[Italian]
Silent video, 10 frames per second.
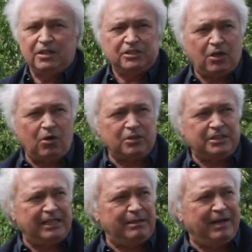
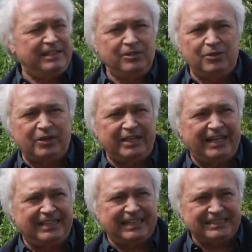scorge i bagliori
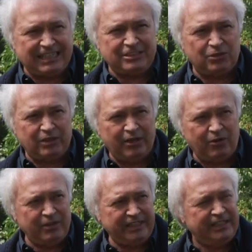che da Sasso
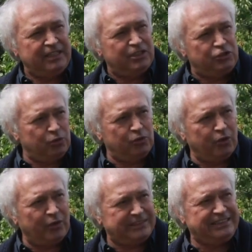Leone
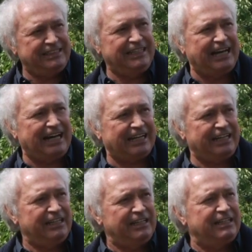giungono ad
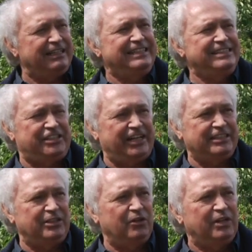indicare
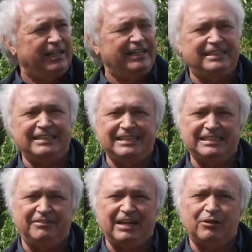l'incendio che i
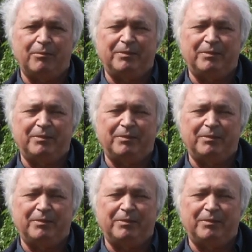tedeschi vi hanno